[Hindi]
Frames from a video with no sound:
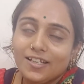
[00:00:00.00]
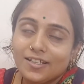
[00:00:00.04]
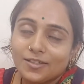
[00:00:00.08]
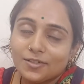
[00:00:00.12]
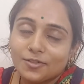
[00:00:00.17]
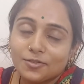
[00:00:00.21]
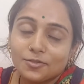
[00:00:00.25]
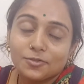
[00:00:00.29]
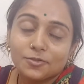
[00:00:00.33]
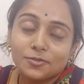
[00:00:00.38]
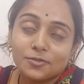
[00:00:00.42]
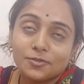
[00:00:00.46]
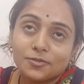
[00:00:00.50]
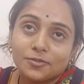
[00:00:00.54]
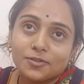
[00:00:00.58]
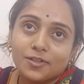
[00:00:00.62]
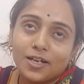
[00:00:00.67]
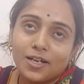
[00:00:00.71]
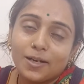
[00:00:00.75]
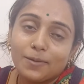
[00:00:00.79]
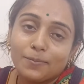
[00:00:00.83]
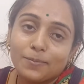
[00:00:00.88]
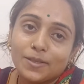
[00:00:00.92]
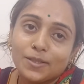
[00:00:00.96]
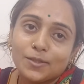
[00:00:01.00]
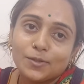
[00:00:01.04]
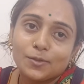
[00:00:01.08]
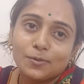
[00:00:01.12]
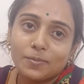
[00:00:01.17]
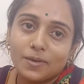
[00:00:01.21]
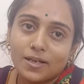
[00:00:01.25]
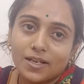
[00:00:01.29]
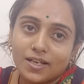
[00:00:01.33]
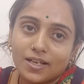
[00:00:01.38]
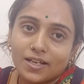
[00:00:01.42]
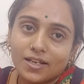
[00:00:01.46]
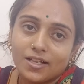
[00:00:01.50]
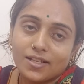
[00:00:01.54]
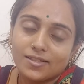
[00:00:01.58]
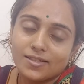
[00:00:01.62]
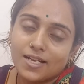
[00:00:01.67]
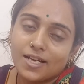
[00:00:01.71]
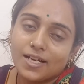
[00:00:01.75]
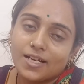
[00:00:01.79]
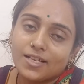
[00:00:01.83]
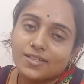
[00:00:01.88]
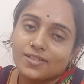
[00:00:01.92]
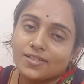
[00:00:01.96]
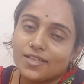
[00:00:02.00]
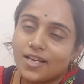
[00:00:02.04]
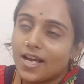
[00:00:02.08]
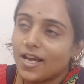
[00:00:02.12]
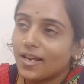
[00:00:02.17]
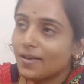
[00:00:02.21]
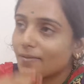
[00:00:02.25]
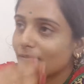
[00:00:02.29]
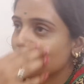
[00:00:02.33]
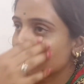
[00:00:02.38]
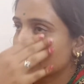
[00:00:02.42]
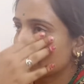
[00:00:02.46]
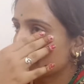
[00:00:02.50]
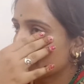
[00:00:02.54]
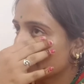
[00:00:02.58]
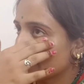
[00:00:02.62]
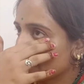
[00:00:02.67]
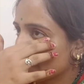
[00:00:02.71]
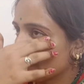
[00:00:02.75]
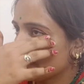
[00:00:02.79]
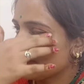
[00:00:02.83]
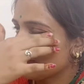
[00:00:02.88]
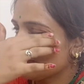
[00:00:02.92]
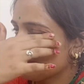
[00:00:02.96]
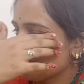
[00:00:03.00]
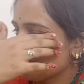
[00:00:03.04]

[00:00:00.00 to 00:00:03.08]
तो अभी सुबह के ना साढ़े चार बज रहे हैं